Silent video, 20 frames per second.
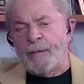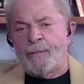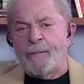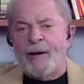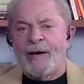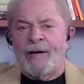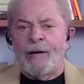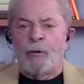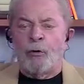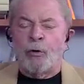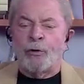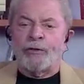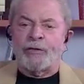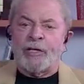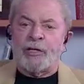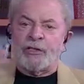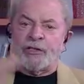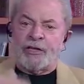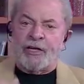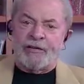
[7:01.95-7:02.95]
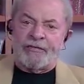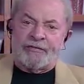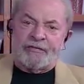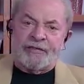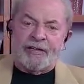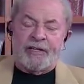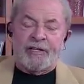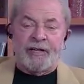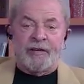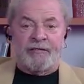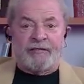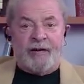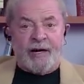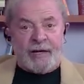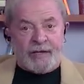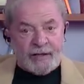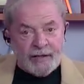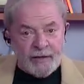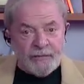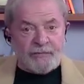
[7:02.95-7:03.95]
para outras chacinas
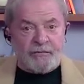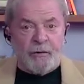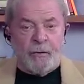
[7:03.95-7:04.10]
aqui em